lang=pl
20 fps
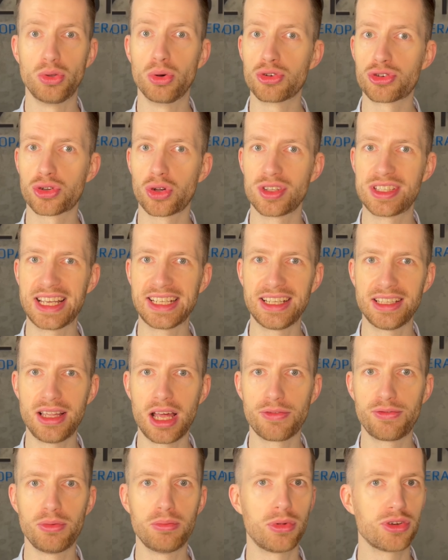uszkodzenia
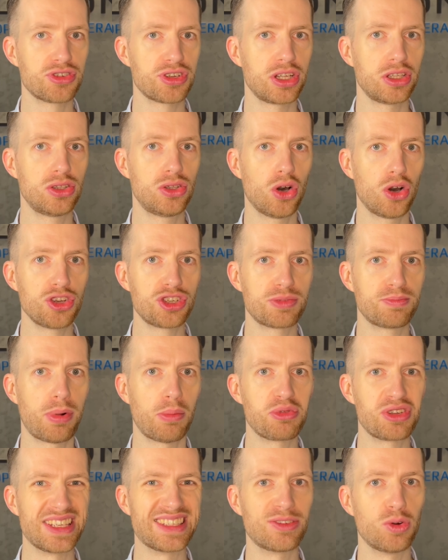nerwu może dojść
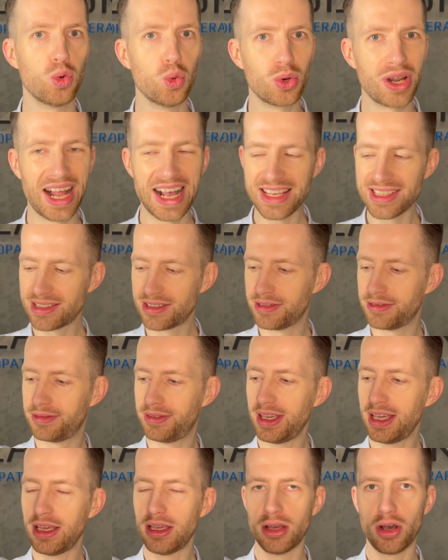poprzez uraz
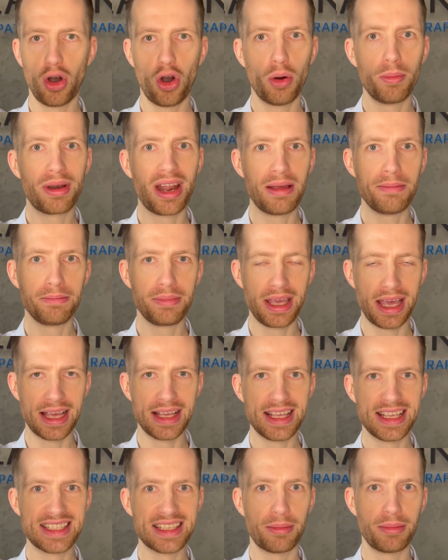w obrębie
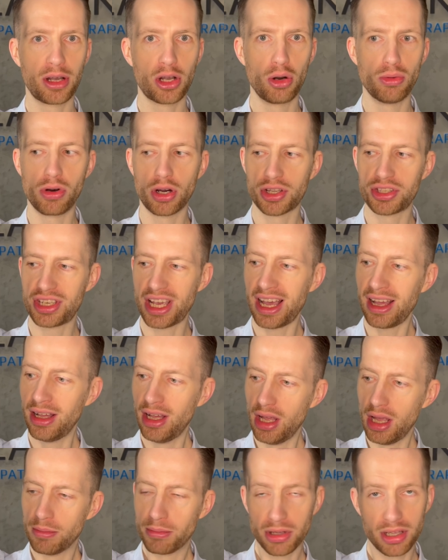samego łokcia,
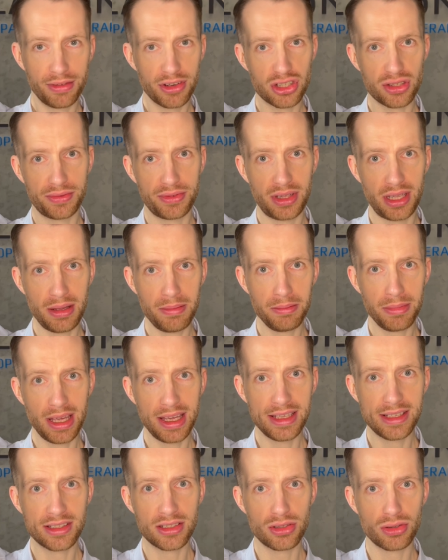ponieważ w tym
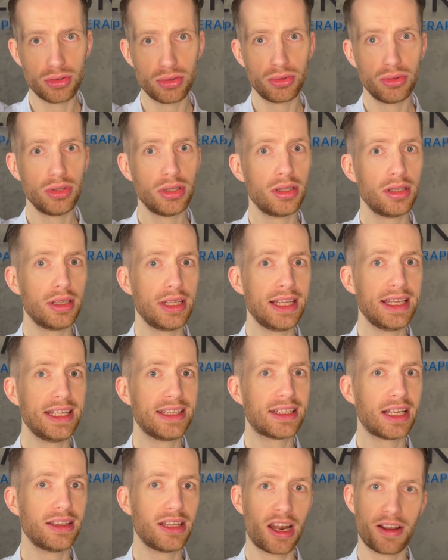miejscu y,
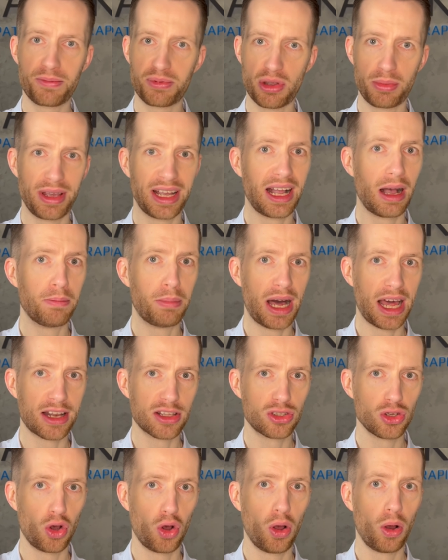ten nerw przebiega
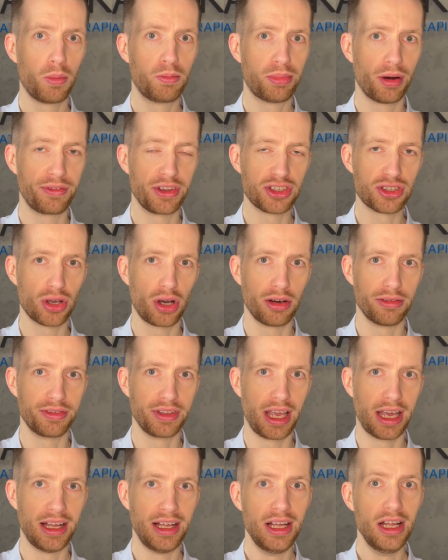bardzo powierzchownie.
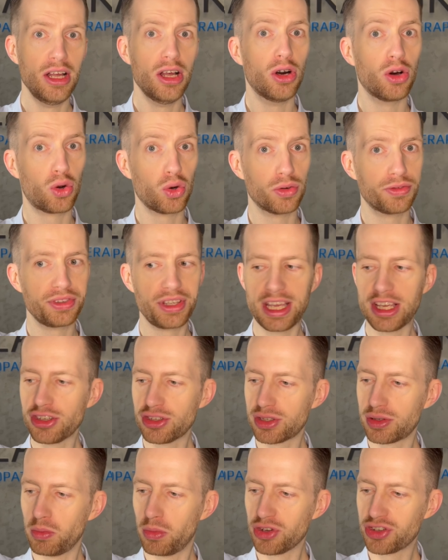
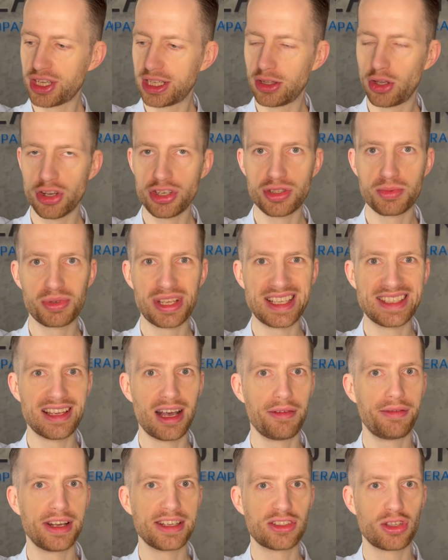Również może dojść przez
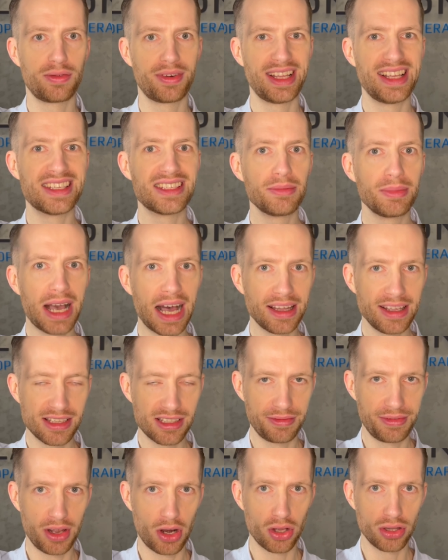zaawansowane zmiany
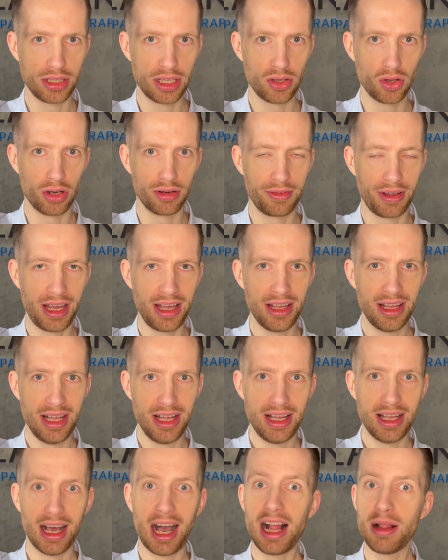zwyrodnieniowe
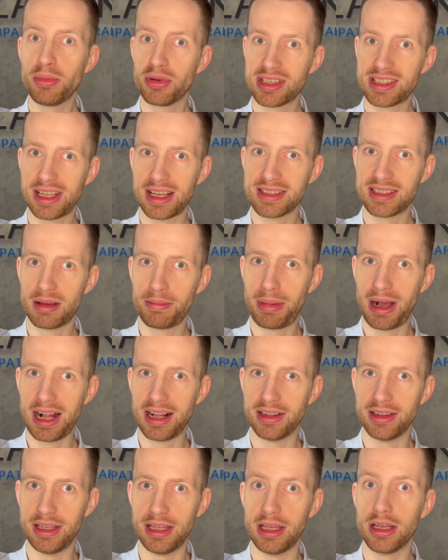albo stan
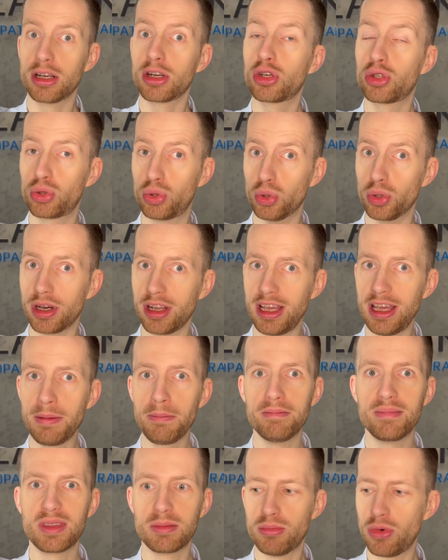zapalny, który
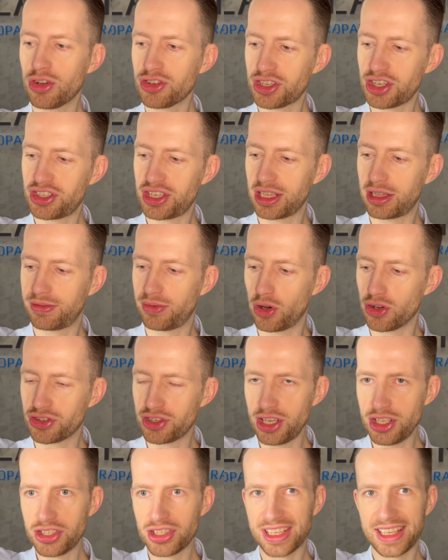może się
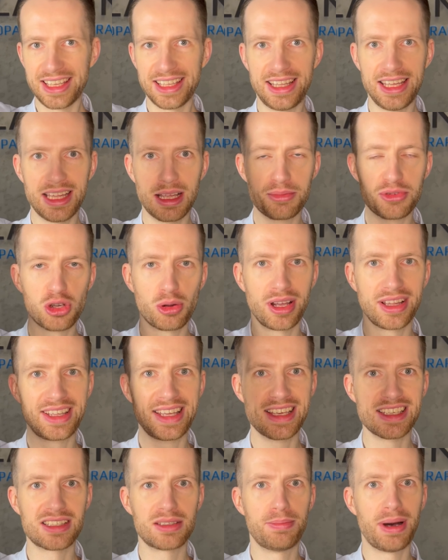tworzyć, gdy na przykład
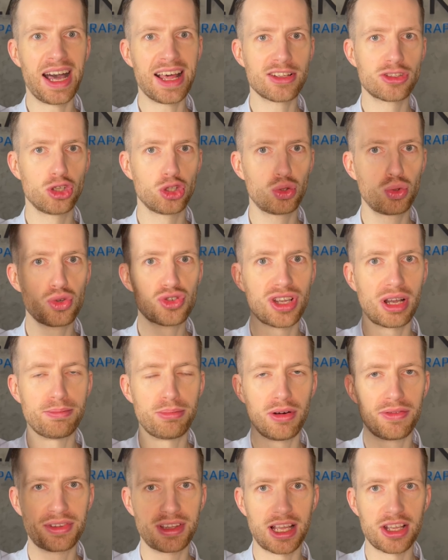jest bardzo duża
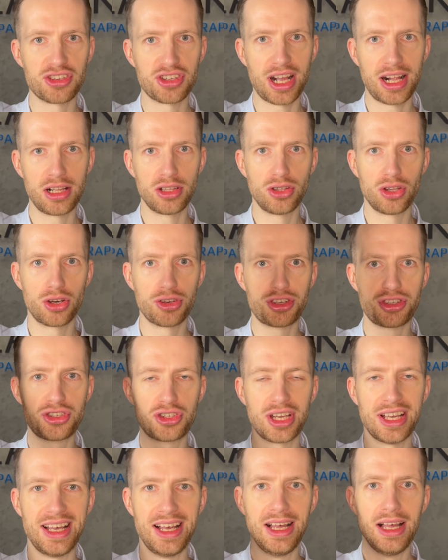powtarzalność
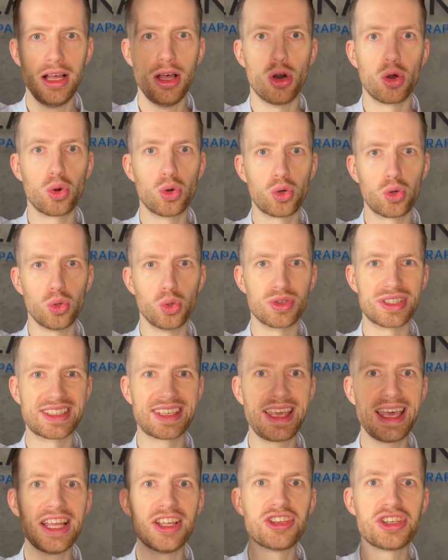ruchu
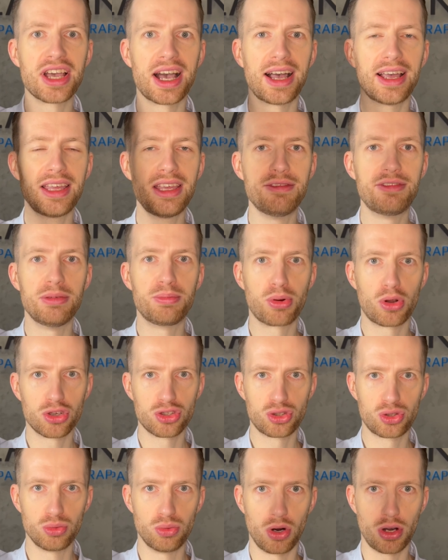zgięcia i
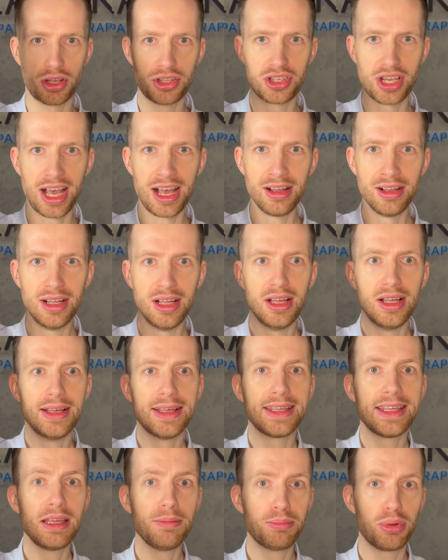wyprostu łokcia
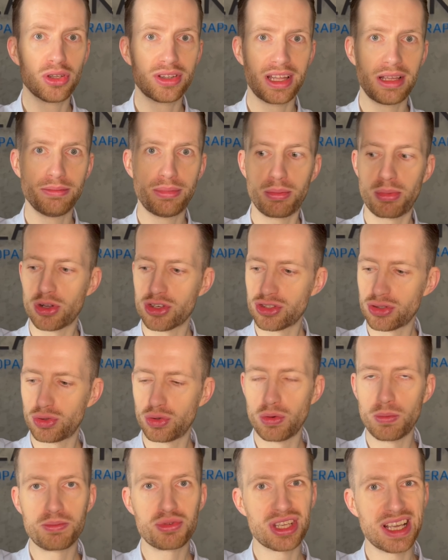i potem po
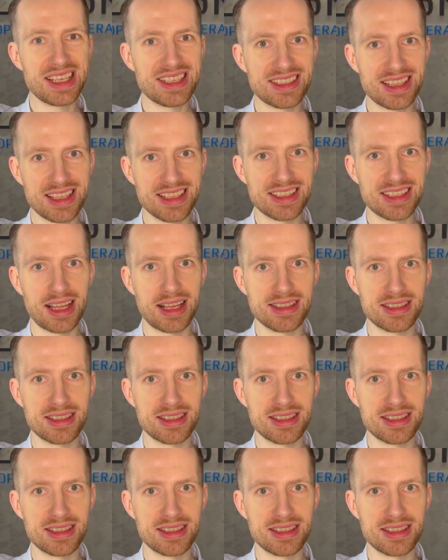prostu przez ten stan